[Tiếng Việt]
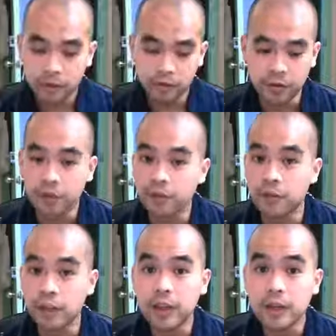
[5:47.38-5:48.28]
vẽ,
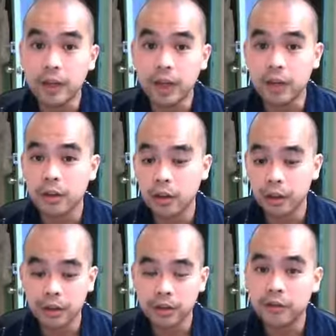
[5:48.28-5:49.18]
vẽ tam giác được
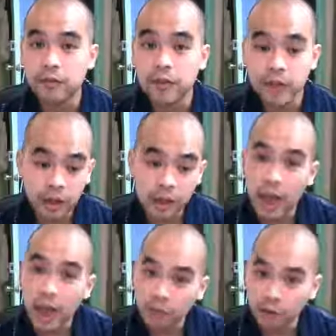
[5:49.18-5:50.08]
rồi viết ra cái
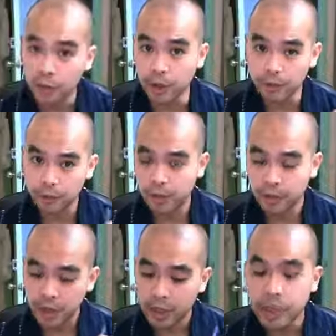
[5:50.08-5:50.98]
alphabet
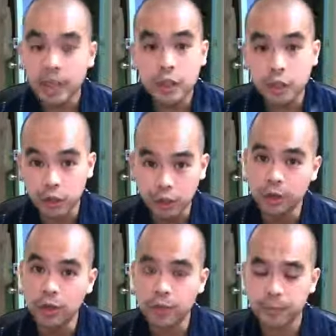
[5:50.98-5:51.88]
viết ra từ
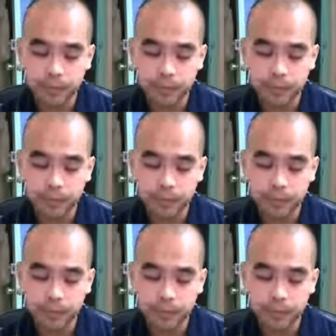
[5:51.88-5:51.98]
từ thôi